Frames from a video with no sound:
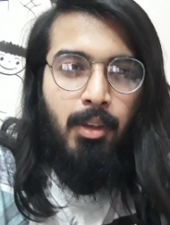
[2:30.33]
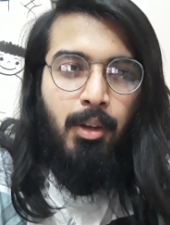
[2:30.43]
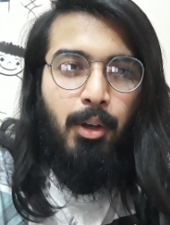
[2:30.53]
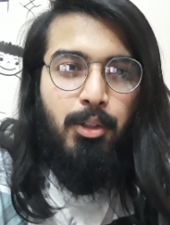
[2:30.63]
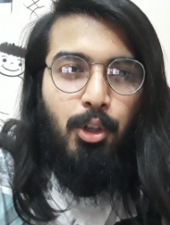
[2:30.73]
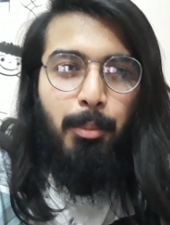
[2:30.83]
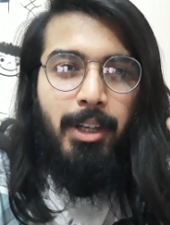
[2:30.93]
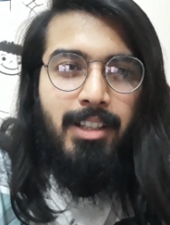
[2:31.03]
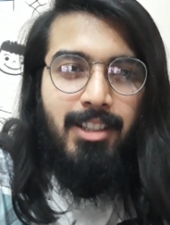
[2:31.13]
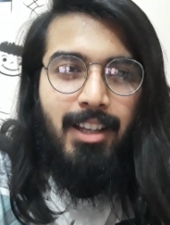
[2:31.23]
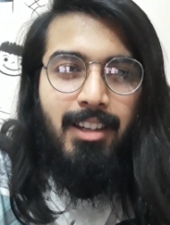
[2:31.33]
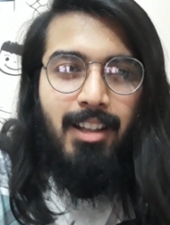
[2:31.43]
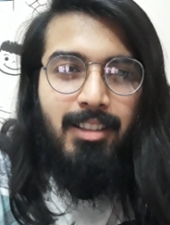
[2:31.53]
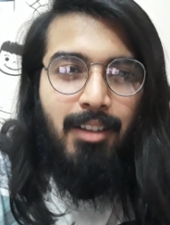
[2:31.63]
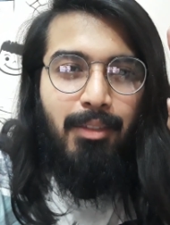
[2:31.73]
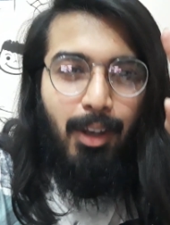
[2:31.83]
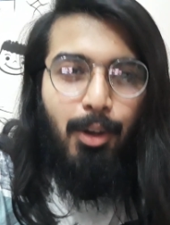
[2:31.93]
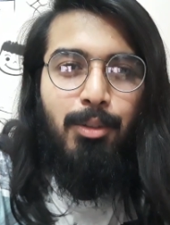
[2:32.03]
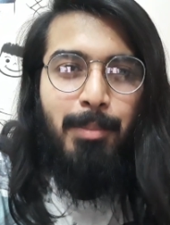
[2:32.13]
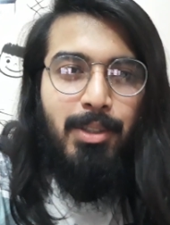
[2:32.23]
और जो मेरा चांद रात का
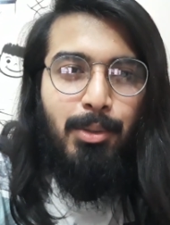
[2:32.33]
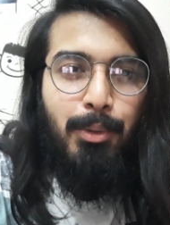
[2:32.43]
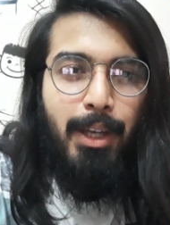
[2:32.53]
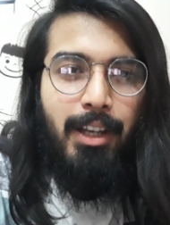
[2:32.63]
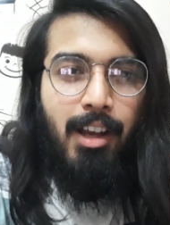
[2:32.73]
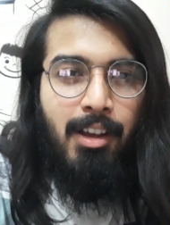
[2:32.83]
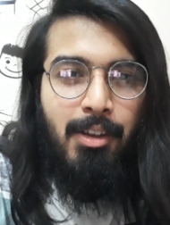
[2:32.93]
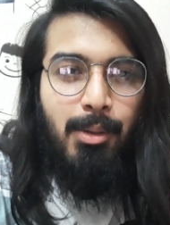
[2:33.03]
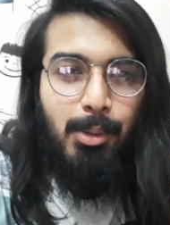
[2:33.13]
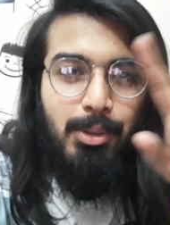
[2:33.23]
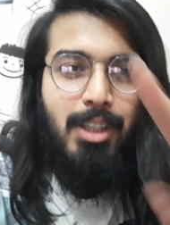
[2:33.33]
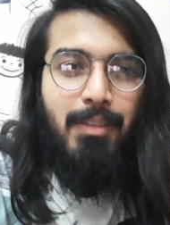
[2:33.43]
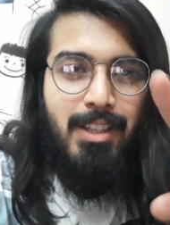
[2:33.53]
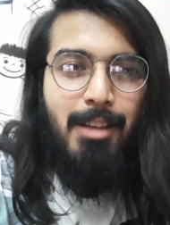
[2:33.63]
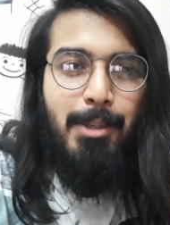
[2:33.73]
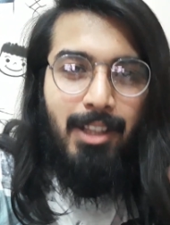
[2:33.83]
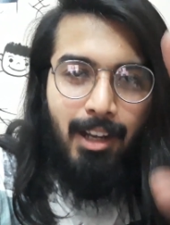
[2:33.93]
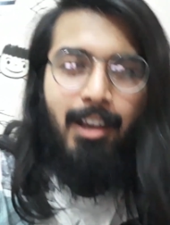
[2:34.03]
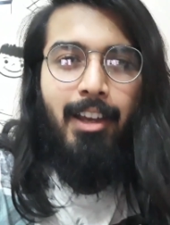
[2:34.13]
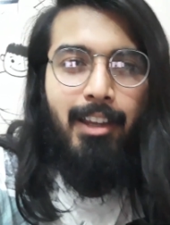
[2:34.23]
व्लॉग मिस हुआ है ना उसकी वजह भी
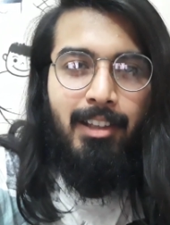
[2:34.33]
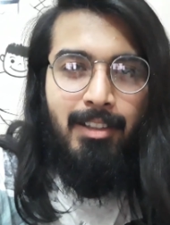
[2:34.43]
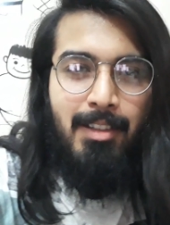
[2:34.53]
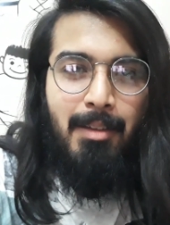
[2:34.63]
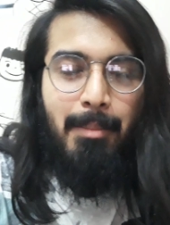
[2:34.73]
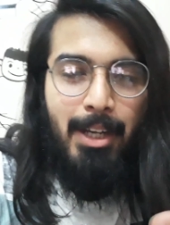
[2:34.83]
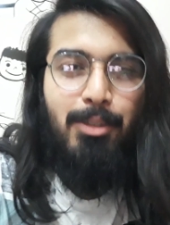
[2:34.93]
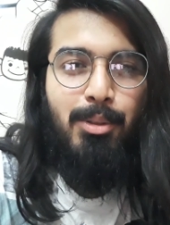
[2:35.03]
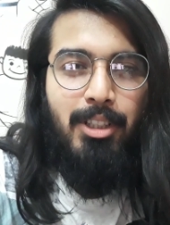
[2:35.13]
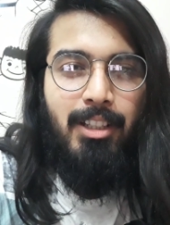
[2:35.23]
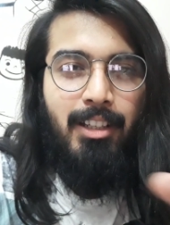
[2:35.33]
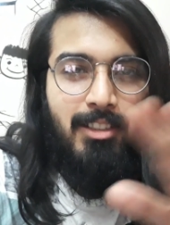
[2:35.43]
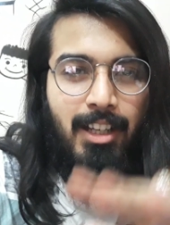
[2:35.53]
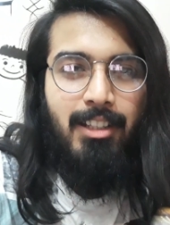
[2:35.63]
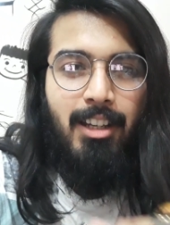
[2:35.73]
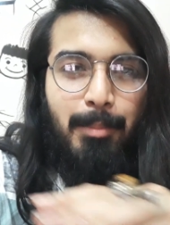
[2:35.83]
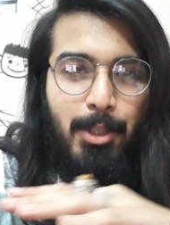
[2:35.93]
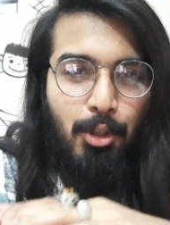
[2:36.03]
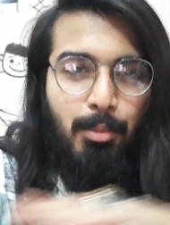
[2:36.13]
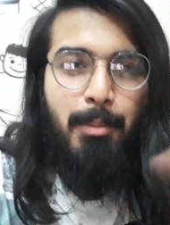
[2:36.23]
तलहा है मैंने सोचा था कि चांद रात पे
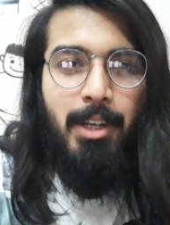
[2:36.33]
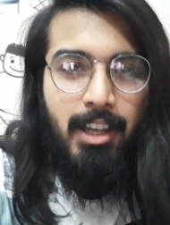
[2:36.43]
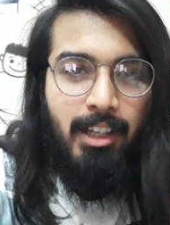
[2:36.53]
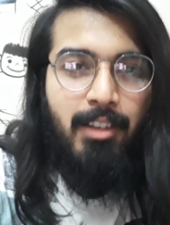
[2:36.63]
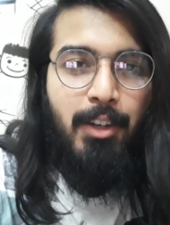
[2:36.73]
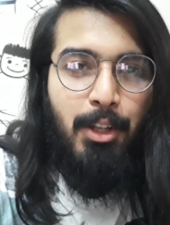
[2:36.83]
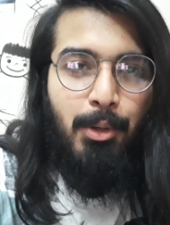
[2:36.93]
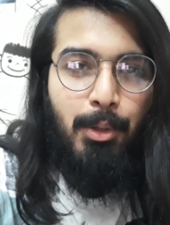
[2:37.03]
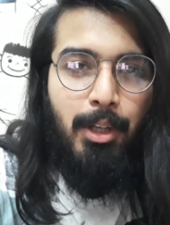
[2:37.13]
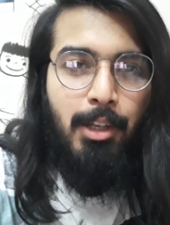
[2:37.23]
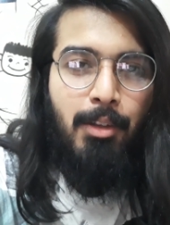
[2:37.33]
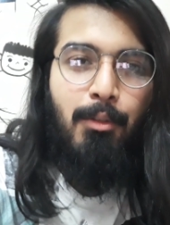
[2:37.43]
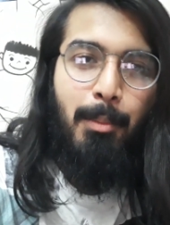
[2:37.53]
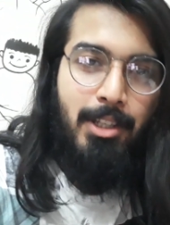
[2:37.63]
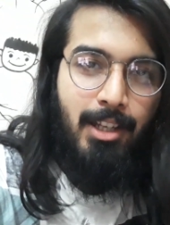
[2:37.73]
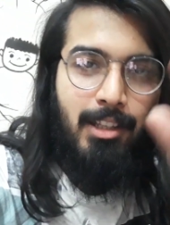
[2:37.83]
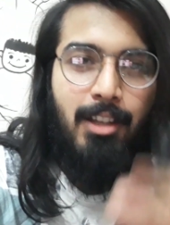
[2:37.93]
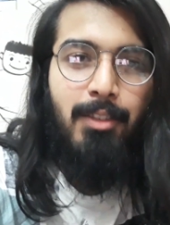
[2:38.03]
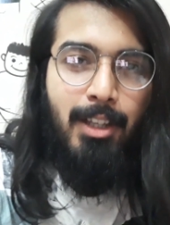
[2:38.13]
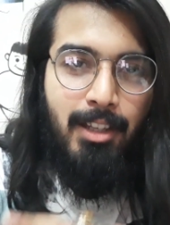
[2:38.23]
जो भी मेरी एक्टिविटी होगी वो मैं चांद
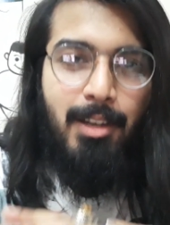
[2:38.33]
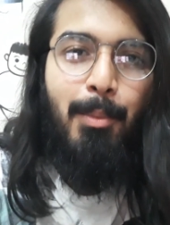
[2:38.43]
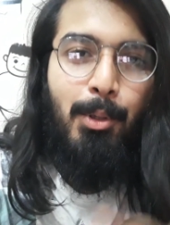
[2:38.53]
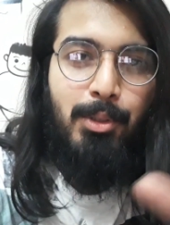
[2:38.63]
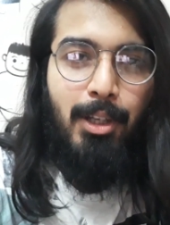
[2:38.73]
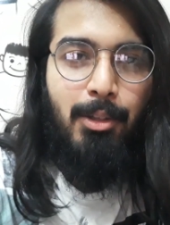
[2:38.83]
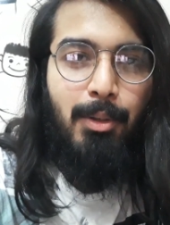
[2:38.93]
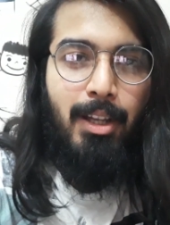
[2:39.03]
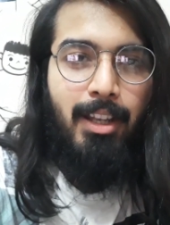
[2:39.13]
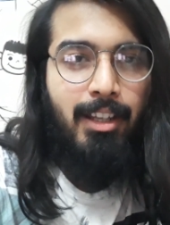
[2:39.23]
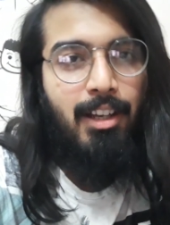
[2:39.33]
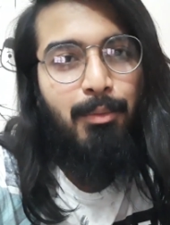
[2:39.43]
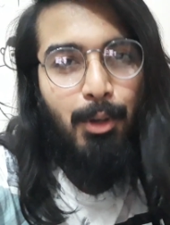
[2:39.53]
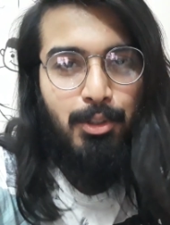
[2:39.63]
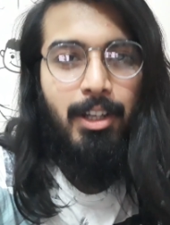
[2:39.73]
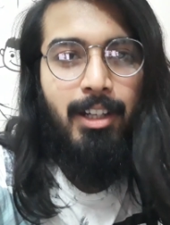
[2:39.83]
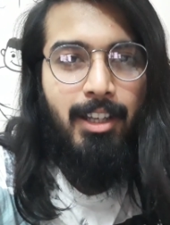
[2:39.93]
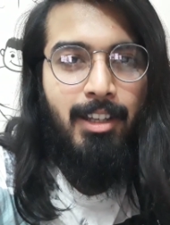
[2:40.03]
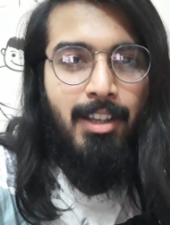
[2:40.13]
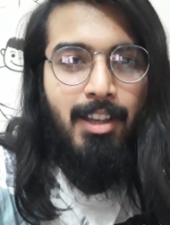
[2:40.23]
रात वाले दिन ही पोस्ट कर दूंगा लेकिन
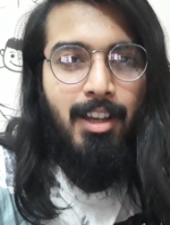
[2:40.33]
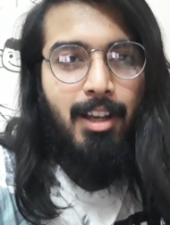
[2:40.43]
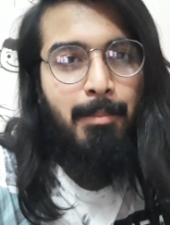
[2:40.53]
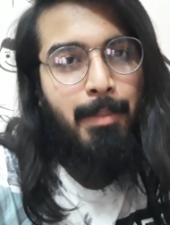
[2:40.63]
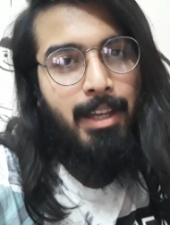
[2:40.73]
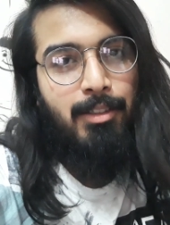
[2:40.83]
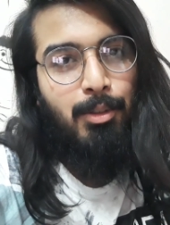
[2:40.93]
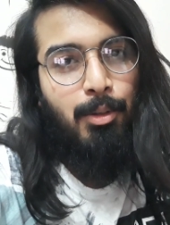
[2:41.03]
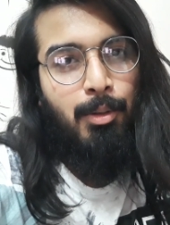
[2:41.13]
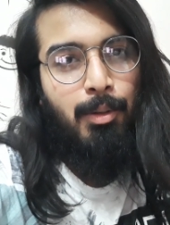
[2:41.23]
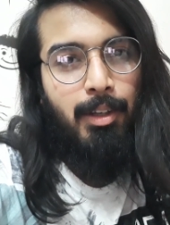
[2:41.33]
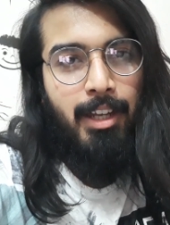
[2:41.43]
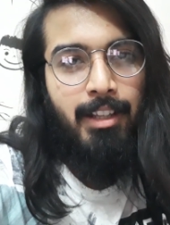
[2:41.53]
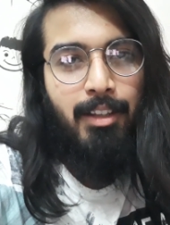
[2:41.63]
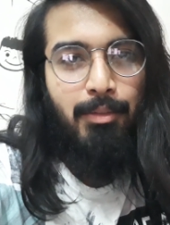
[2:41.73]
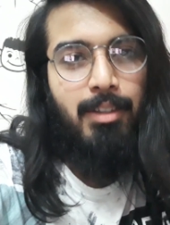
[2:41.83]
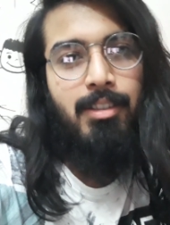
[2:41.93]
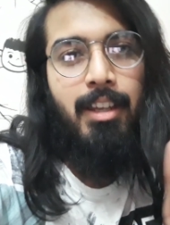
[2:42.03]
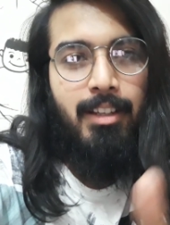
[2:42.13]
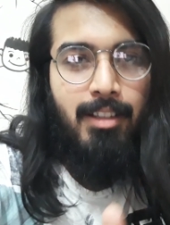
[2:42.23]
अनफॉर्चुनेटली अब मैं इसको ईद के
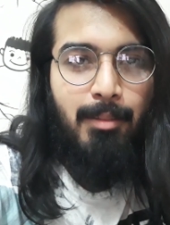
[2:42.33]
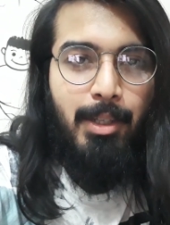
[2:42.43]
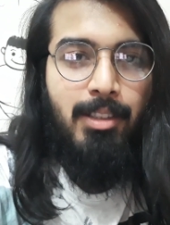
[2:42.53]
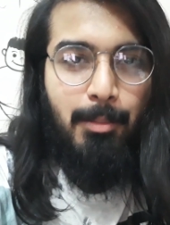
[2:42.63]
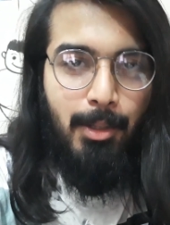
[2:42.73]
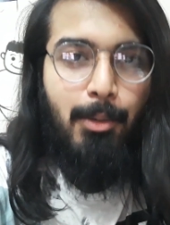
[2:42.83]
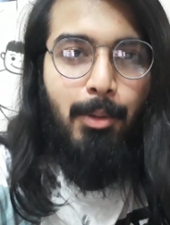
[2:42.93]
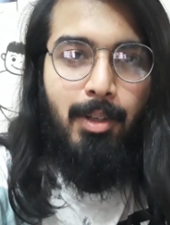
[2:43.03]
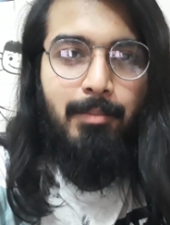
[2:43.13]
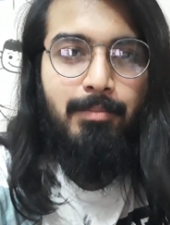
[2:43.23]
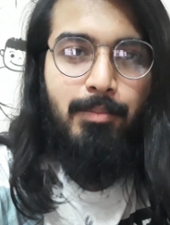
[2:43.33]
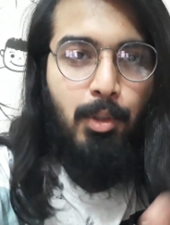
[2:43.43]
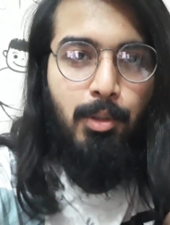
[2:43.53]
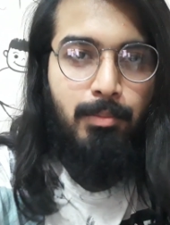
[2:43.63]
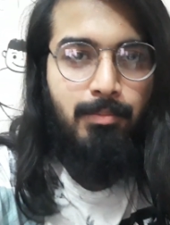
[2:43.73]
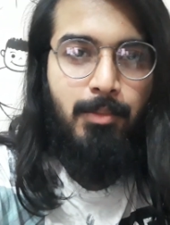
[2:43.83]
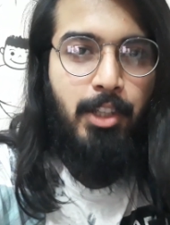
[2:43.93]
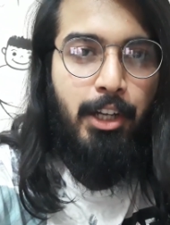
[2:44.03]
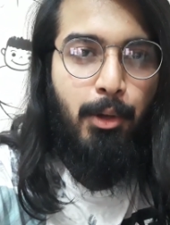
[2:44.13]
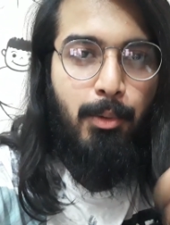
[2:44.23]
फर्स्ट डे के साथ मिक्सअप करूँगा तो स्टेट